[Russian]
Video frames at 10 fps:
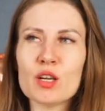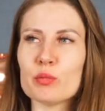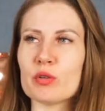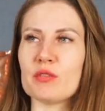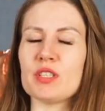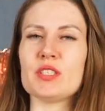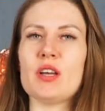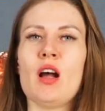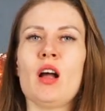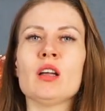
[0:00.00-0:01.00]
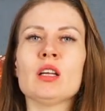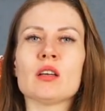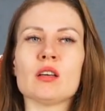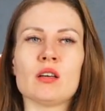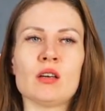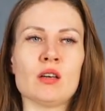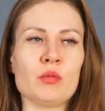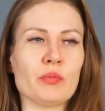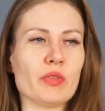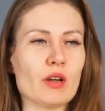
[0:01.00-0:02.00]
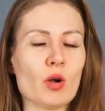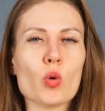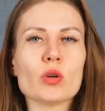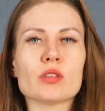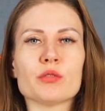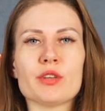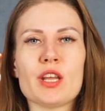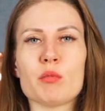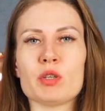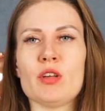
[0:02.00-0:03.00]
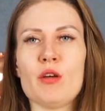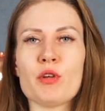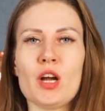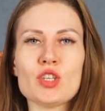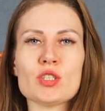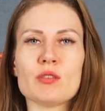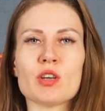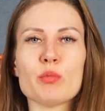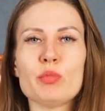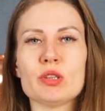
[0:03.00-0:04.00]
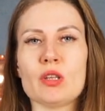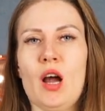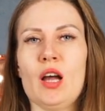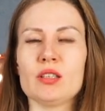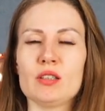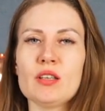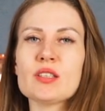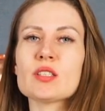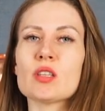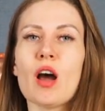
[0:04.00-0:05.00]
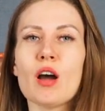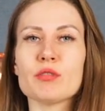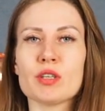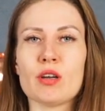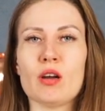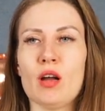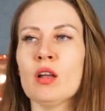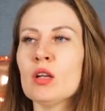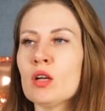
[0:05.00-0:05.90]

проведя э, какое-то время да, в качестве капитана, наставника,